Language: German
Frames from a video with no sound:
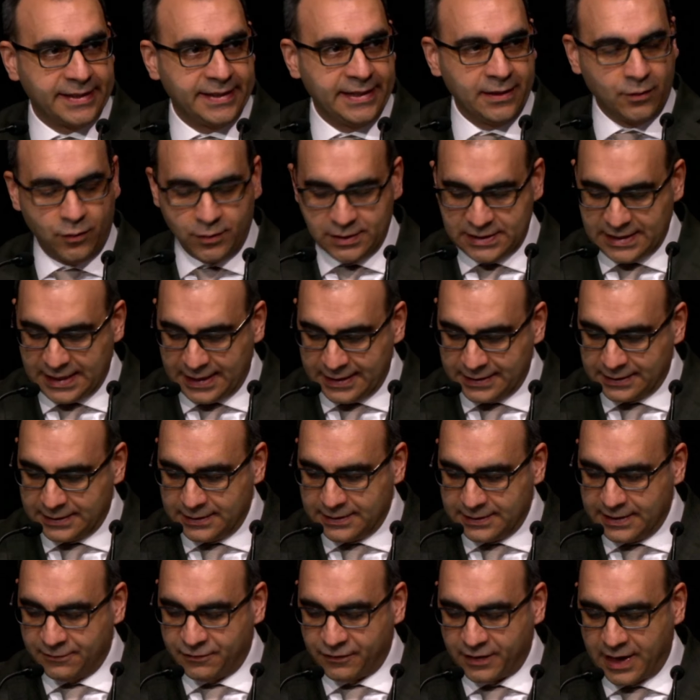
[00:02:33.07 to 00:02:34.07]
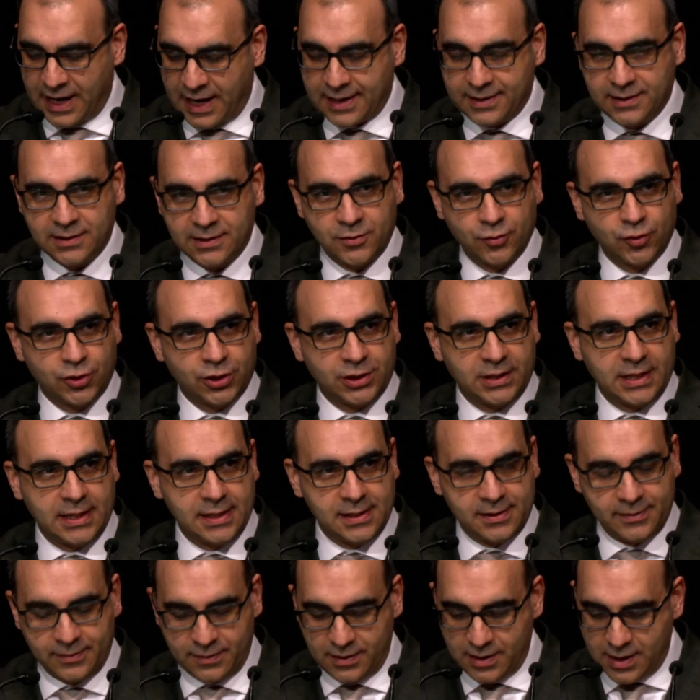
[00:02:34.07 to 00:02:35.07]
Regierungshandeln in Frage zu
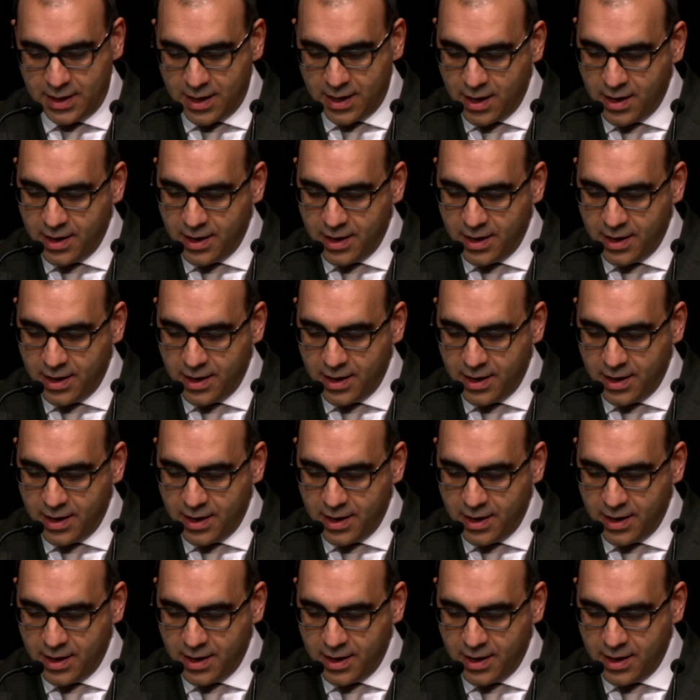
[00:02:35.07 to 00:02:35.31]
stellen,